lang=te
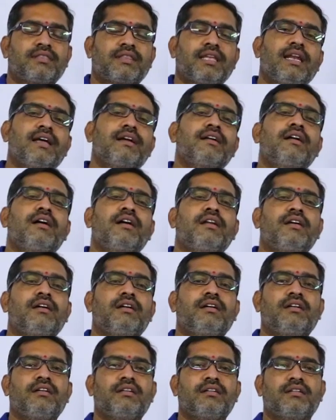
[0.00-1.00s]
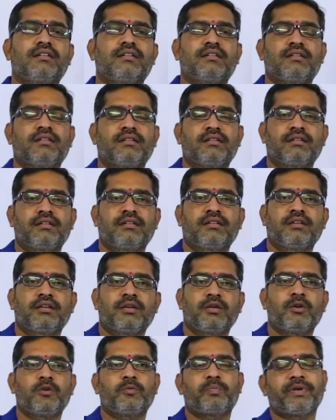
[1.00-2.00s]

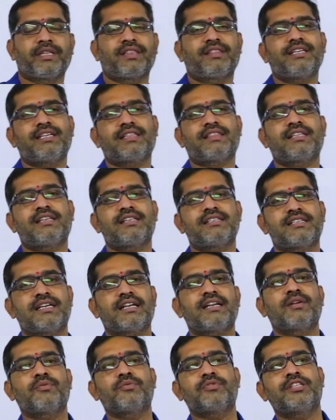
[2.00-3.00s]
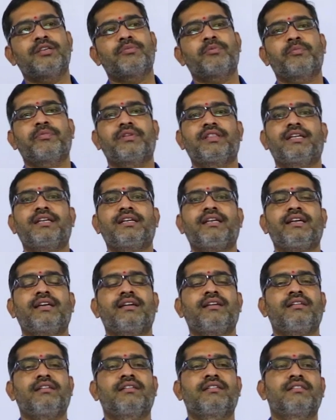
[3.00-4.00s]
తెలంగాణలో పెద్ద ఎత్తున జరిగిన ఉద్యమం ఏంటంటే
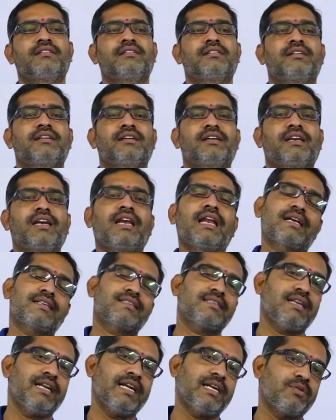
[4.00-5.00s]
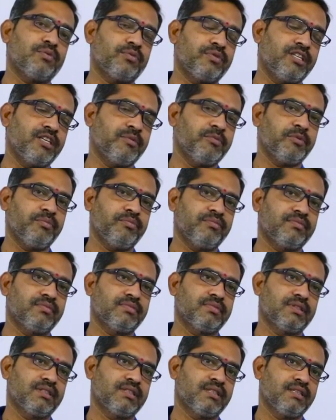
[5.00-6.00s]
నక్సలైట్ ఉద్యమం
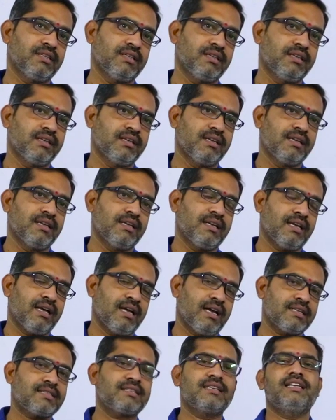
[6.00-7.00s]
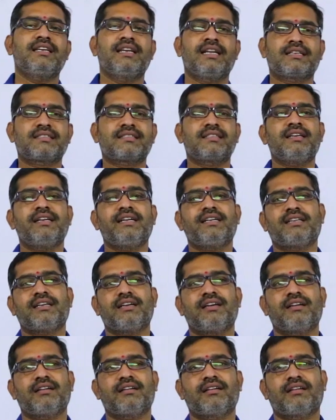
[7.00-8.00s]
అసలు ఈ నక్సలైట్
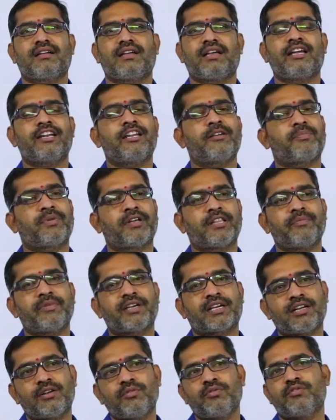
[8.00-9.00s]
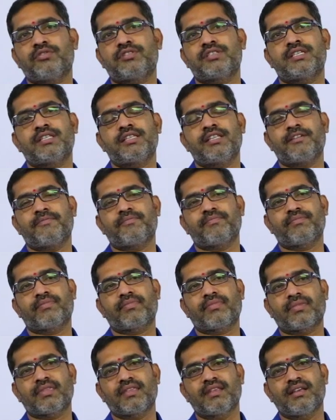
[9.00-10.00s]
అనే పదం ఎక్కడి నుండి వచ్చింది
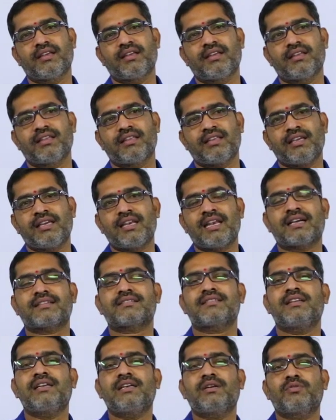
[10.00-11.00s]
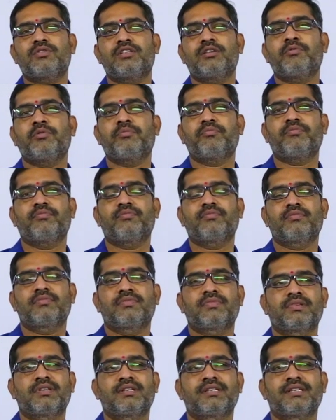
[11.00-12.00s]
ఈ నక్సలైట్ ఉద్యమం
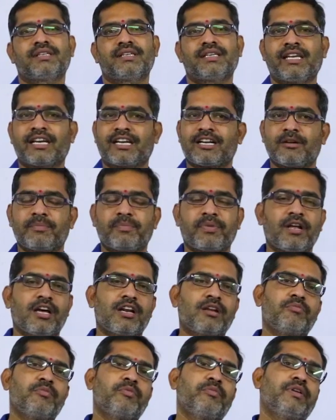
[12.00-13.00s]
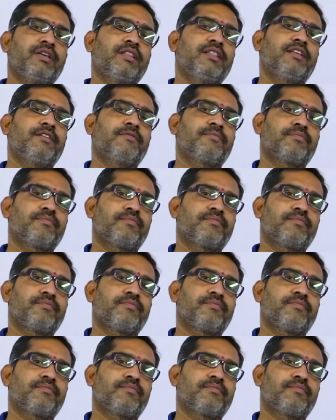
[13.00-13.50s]
ఎక్కడ ప్రారంభమైంది